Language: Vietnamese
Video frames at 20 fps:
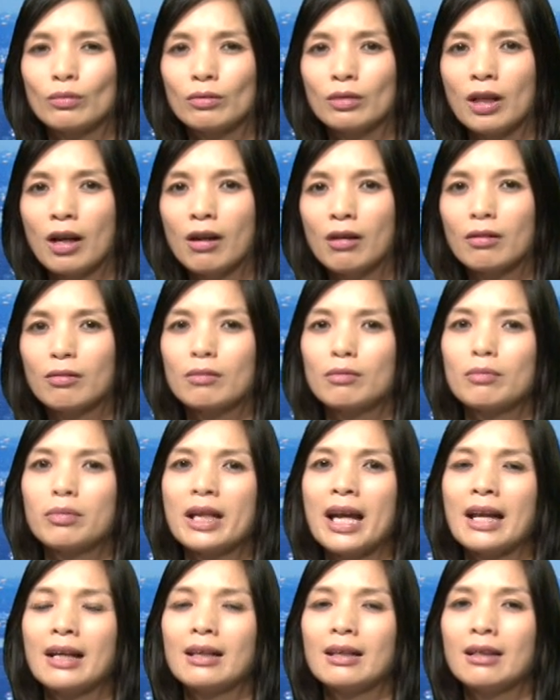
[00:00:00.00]
thật
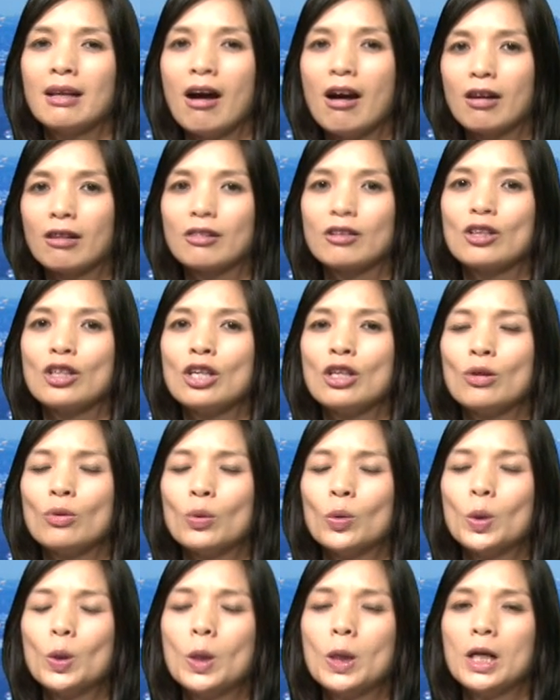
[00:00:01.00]
nhanh thật nhiều
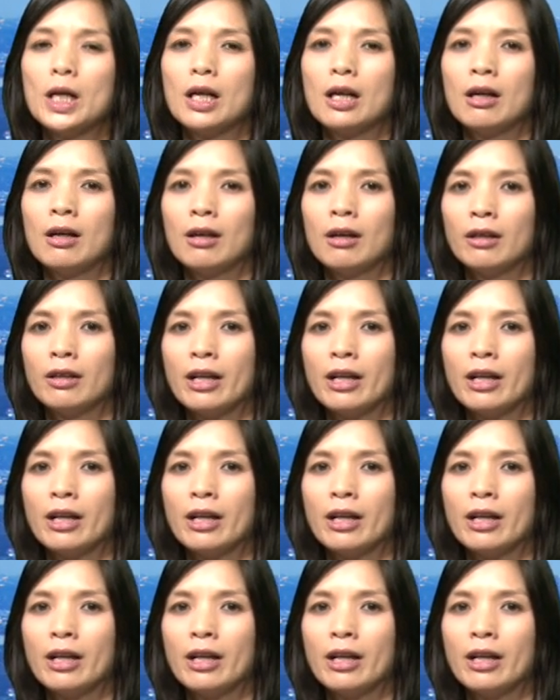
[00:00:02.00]
uh,